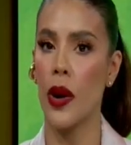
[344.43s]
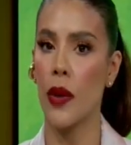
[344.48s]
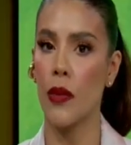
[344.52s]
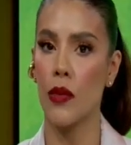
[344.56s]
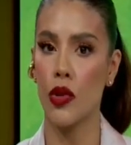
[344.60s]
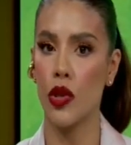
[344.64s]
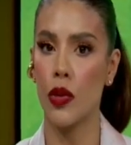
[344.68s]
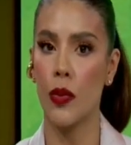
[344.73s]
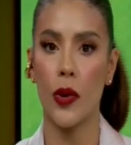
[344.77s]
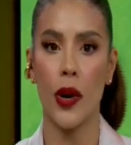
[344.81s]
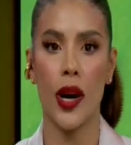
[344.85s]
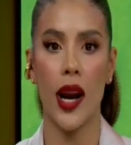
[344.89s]

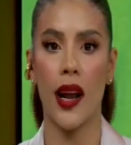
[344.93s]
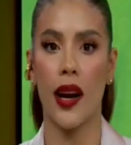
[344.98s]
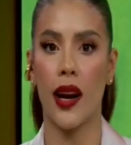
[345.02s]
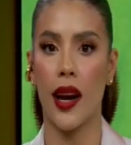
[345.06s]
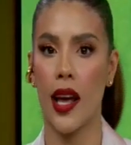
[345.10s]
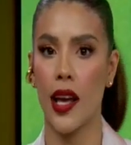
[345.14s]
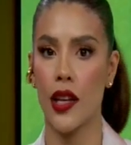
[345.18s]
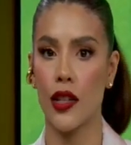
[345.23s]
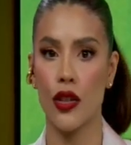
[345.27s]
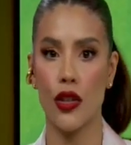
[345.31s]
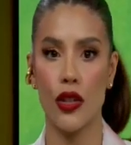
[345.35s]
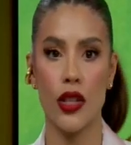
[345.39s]
mucho por las
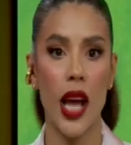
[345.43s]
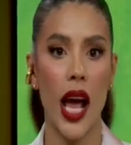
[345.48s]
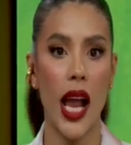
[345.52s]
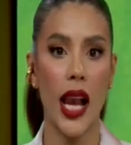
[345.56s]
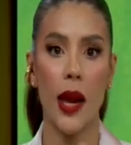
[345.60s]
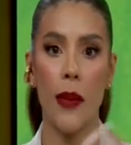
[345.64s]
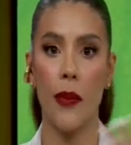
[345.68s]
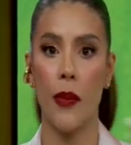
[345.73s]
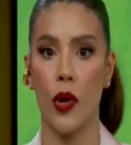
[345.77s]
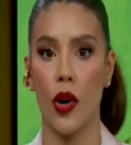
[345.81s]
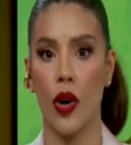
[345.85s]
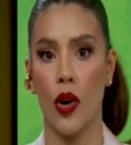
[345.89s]
redes
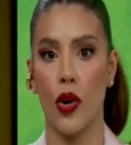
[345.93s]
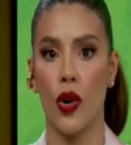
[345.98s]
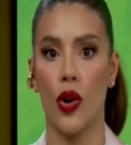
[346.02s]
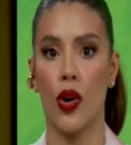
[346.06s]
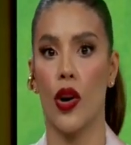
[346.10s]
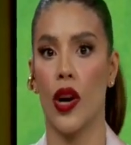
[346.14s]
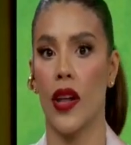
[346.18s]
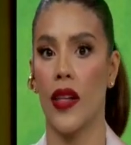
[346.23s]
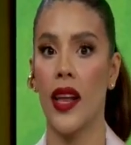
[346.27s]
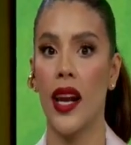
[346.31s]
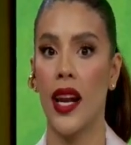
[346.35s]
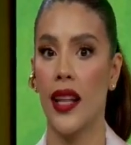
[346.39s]
sociales, por los
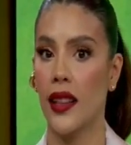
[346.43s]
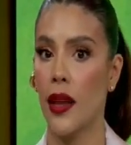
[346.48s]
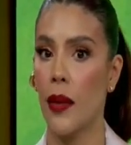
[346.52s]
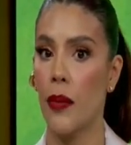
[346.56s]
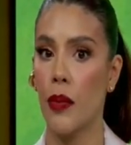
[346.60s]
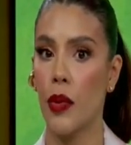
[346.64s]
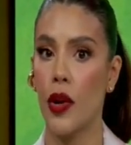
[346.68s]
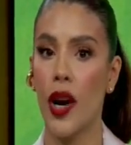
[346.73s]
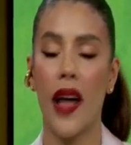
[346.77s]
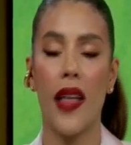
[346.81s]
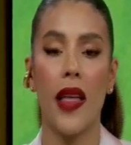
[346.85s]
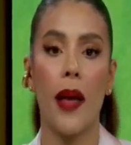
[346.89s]
colores de la
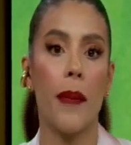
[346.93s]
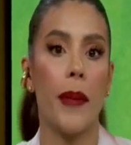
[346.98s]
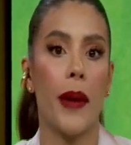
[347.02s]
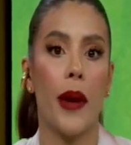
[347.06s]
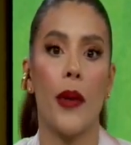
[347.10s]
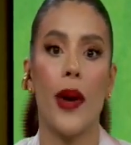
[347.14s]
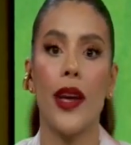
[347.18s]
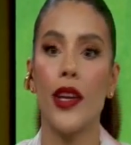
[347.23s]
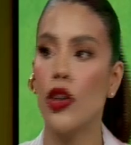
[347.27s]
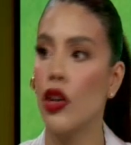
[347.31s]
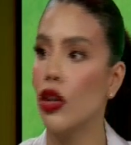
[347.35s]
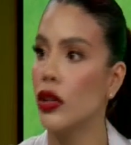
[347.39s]
temporada,
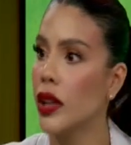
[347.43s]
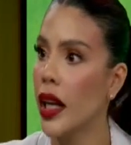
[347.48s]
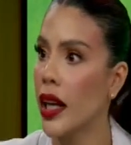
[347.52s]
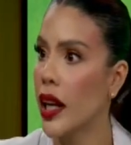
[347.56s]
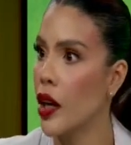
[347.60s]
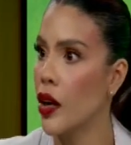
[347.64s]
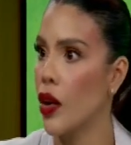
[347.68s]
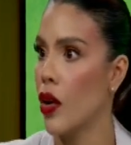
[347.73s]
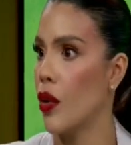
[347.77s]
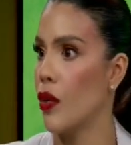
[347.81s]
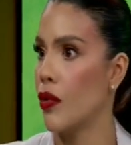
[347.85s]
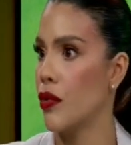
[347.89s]
pero hay cosas
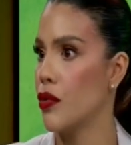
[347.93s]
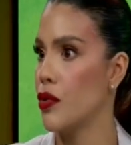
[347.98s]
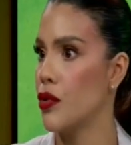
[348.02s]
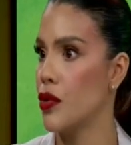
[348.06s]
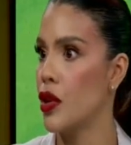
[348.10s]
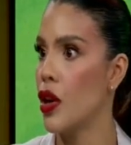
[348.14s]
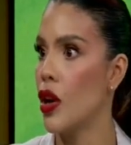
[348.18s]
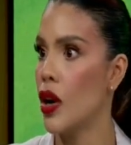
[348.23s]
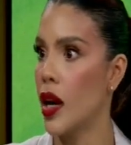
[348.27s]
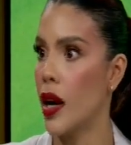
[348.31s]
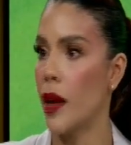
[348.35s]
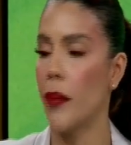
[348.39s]
que no nos
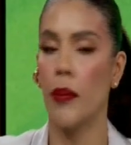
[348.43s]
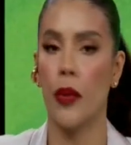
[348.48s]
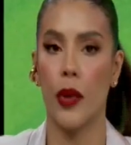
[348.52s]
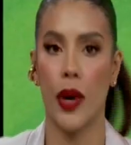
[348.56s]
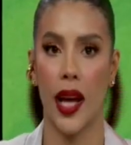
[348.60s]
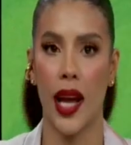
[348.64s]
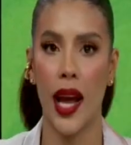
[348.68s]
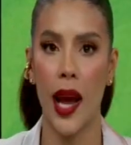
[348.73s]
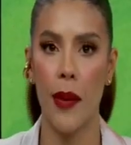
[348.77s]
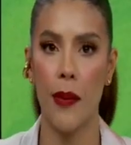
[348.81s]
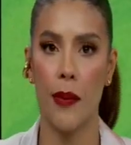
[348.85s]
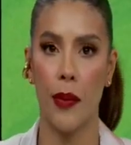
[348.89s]
funcionan. Por
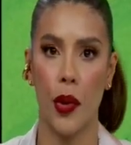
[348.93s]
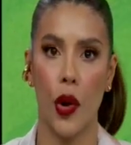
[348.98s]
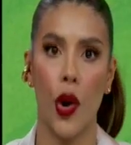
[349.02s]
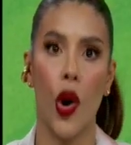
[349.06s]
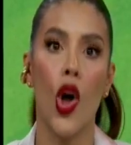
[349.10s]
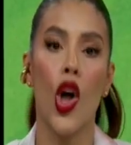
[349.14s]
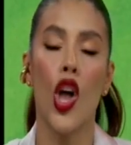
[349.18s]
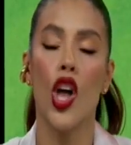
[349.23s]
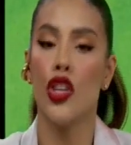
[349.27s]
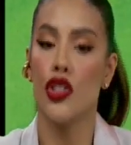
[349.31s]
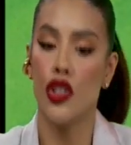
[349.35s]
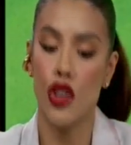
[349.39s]
ejemplo,
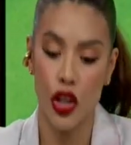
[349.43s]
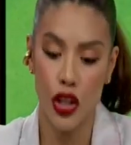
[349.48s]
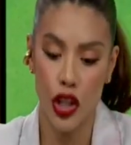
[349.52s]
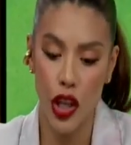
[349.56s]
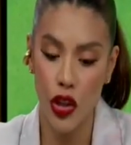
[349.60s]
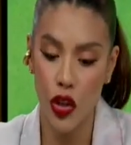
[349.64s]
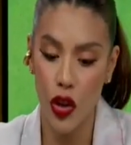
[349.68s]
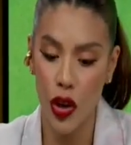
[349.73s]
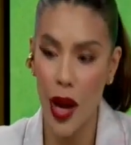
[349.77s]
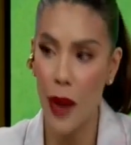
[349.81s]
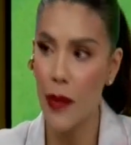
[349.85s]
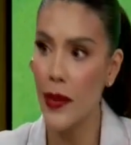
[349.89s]
yo
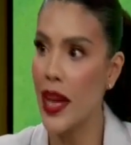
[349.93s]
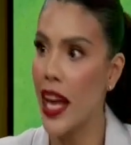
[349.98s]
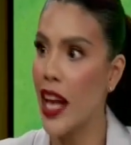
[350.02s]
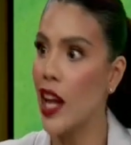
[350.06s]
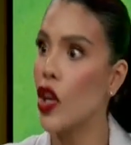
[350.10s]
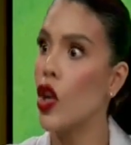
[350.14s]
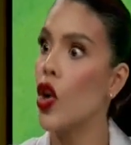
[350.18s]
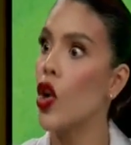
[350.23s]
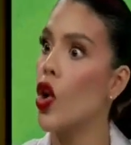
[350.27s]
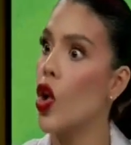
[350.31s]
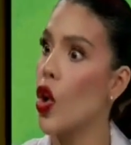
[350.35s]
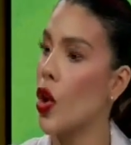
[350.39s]
siento que a mí el
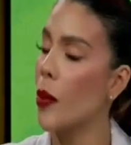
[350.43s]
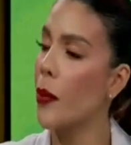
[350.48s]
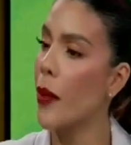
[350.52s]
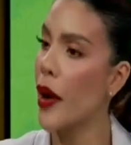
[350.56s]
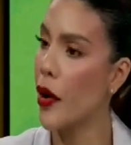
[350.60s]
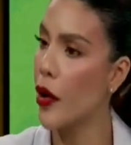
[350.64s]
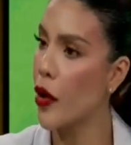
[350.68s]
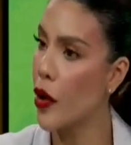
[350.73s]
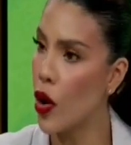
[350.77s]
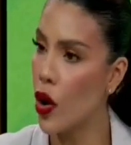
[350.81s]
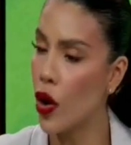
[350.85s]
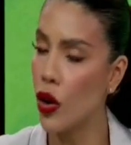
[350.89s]
color
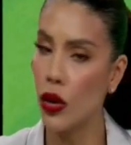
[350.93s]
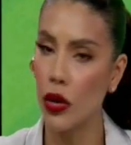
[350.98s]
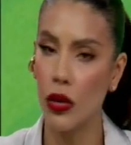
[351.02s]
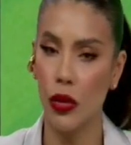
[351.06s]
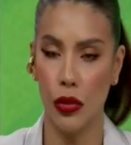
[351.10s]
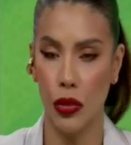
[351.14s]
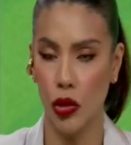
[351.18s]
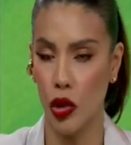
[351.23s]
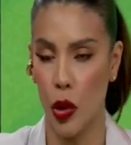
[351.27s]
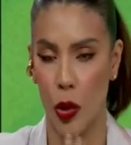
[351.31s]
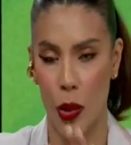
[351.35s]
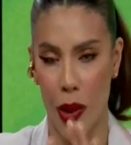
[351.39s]
marrón,
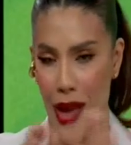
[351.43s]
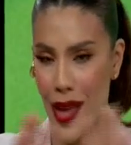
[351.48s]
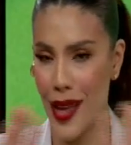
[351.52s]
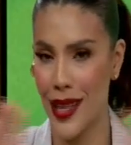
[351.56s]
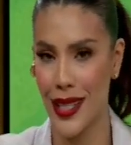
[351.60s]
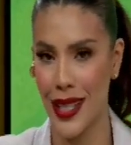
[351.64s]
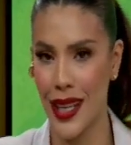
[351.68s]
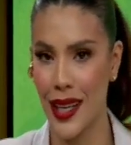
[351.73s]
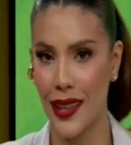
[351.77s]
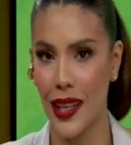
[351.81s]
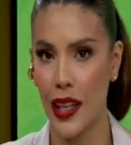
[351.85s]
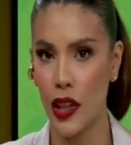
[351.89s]
no voy a
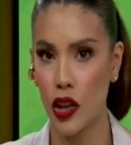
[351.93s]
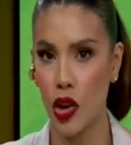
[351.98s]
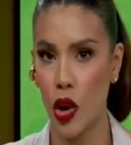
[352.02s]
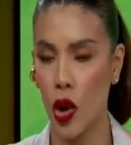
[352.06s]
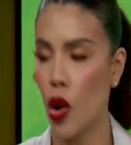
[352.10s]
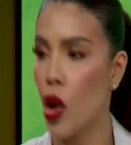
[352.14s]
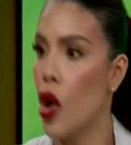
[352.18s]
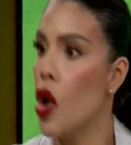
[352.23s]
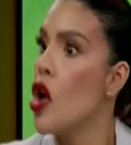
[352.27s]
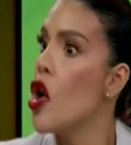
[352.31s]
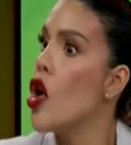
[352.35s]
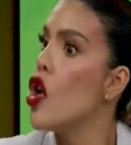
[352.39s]
decir del
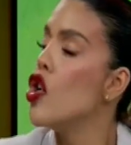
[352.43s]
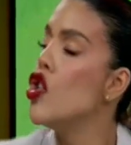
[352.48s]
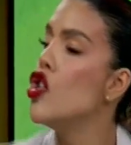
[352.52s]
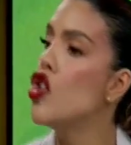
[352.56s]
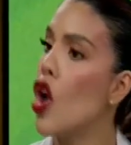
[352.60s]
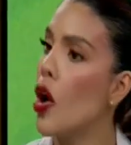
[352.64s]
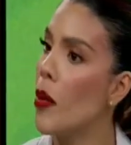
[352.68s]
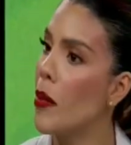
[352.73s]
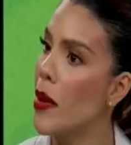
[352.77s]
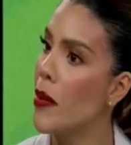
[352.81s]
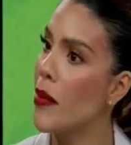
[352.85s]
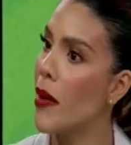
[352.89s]
todo,
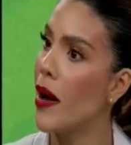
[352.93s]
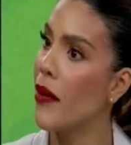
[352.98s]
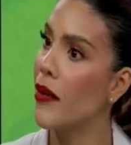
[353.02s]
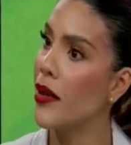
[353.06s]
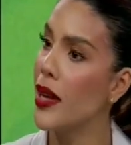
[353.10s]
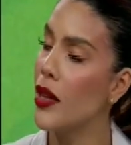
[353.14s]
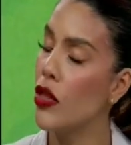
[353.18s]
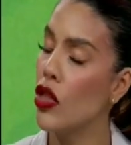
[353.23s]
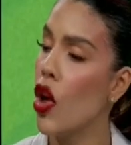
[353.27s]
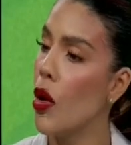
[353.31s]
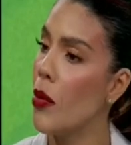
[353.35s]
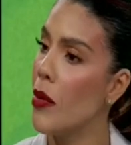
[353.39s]
no me va,
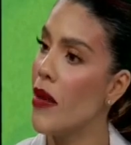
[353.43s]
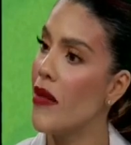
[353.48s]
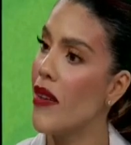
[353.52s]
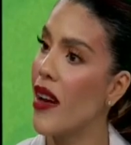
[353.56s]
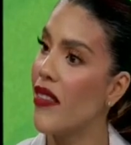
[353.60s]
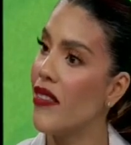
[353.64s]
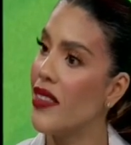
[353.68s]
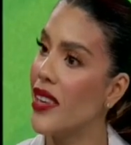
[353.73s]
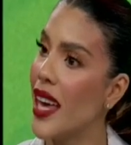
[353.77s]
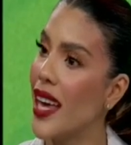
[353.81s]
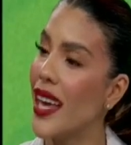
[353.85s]
no me va bien.